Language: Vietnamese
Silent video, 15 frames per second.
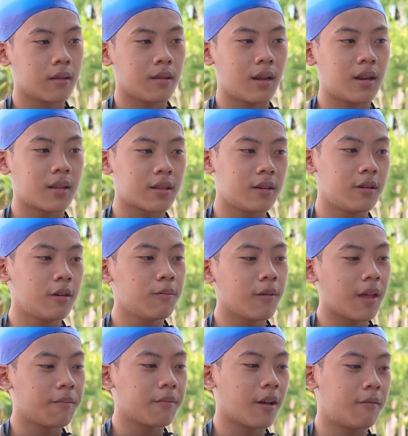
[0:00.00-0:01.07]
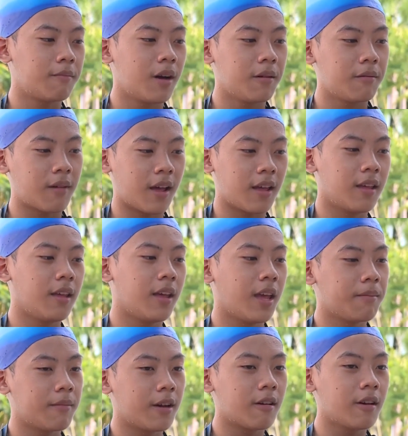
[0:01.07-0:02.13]
Như là từ lúc em học bơi hôm nay thì
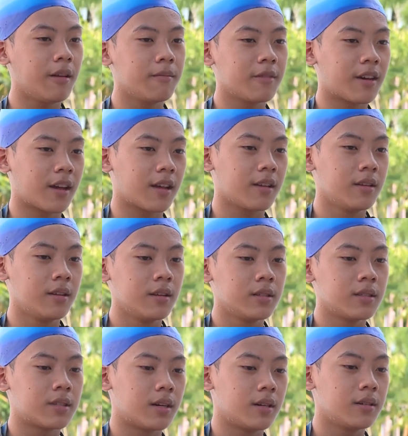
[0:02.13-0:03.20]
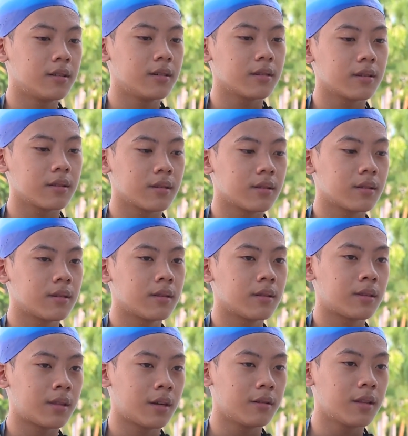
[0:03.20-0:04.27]
em đã có em sự
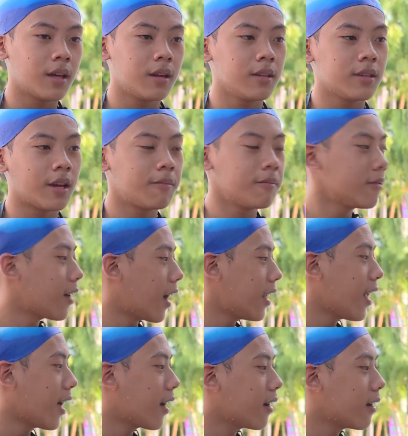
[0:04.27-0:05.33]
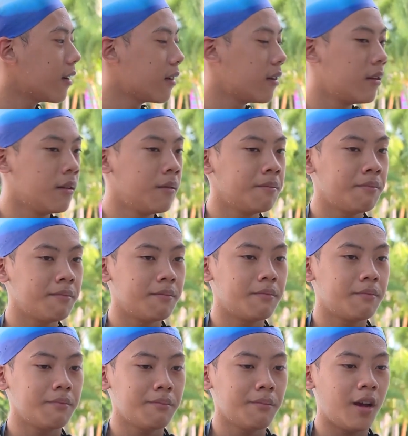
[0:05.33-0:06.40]
tự tin trong khả năng
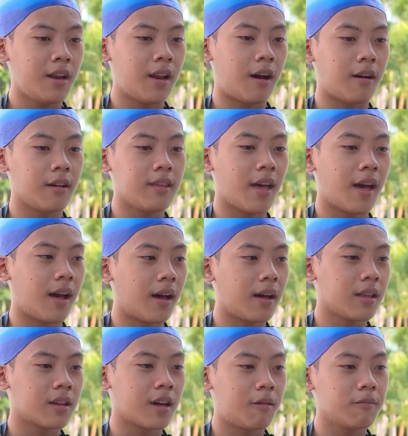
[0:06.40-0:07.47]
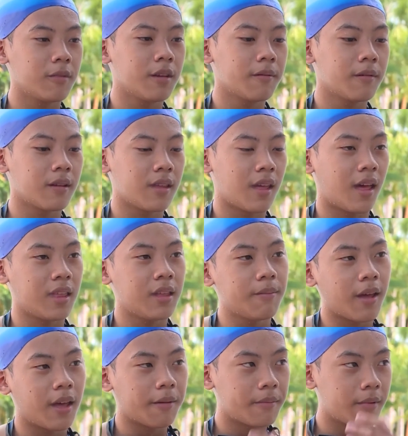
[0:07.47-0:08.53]
bơi lội và không giúp và giúp
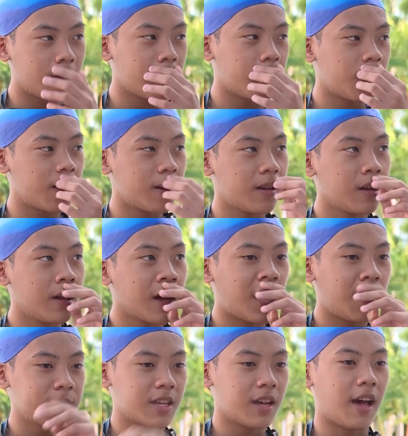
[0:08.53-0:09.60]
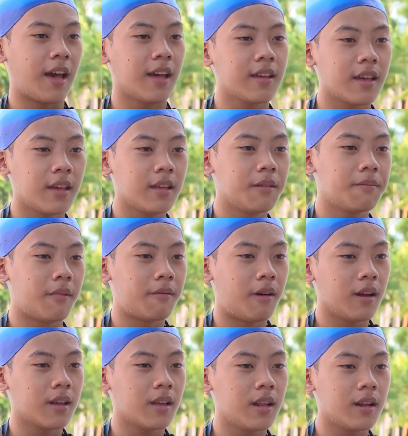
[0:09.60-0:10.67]
em không sợ hãi khi
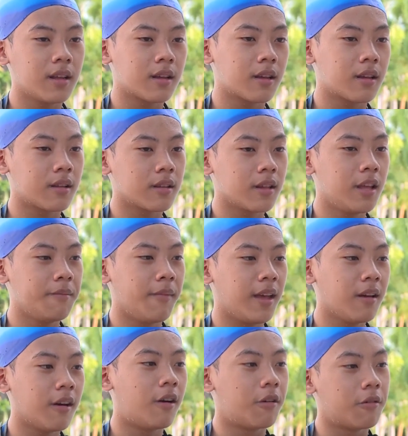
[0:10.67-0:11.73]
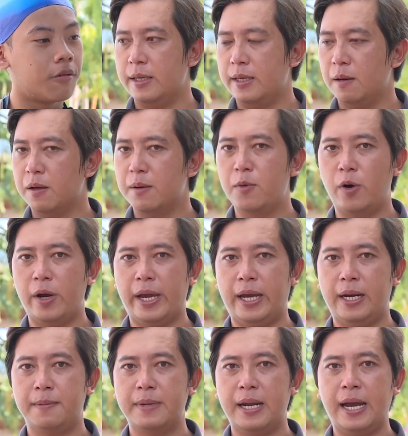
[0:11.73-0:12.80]
ở khi đi biển hồ. Trong cái mùa
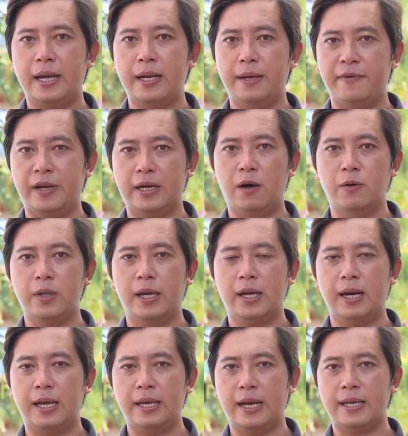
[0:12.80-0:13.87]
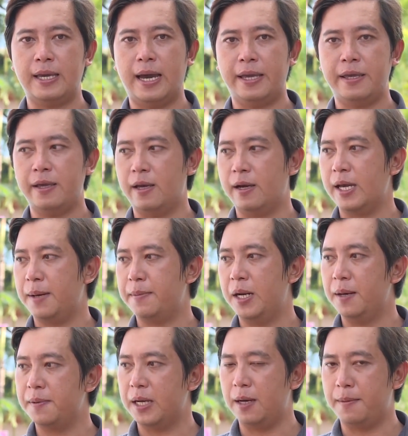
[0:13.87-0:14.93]
hè năm nay thì việc đầu tiên là giảng dạy cho những em
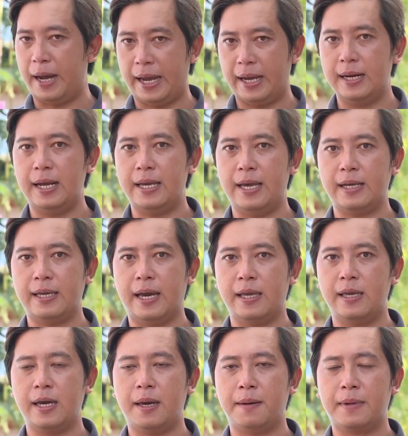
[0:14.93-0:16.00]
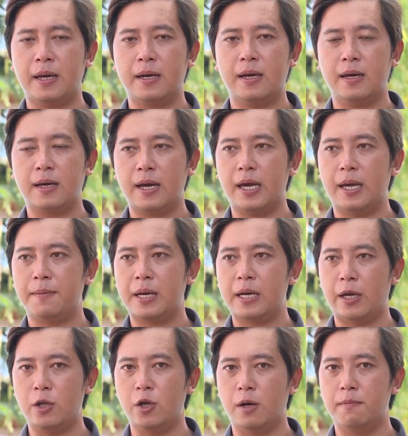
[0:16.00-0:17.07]
ở lớp cơ bản là giảng dạy cho em các các em
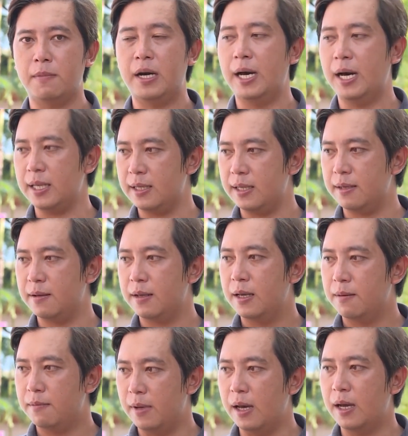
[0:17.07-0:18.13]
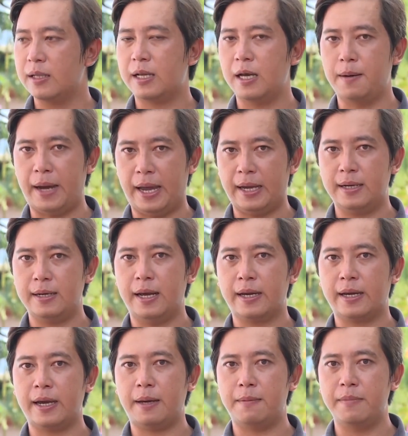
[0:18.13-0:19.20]
cái kỹ thuật bơi ếch, bơi ếch cơ bản
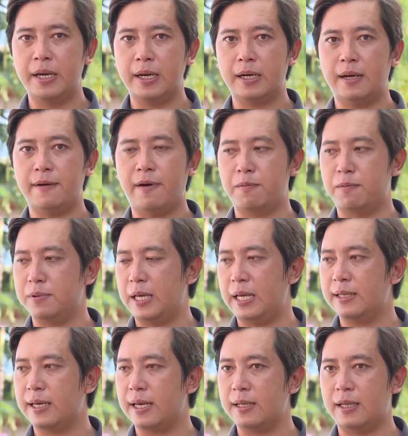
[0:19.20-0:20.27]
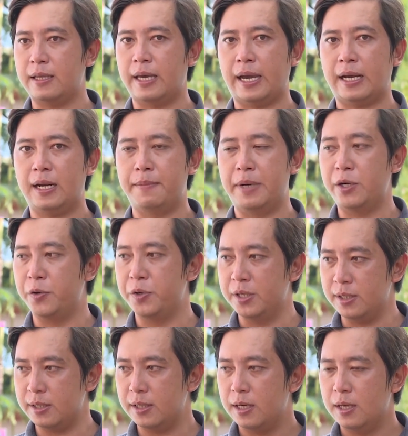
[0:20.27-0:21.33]
để các em biết để phòng tránh các tình trạng là bị đuối nước.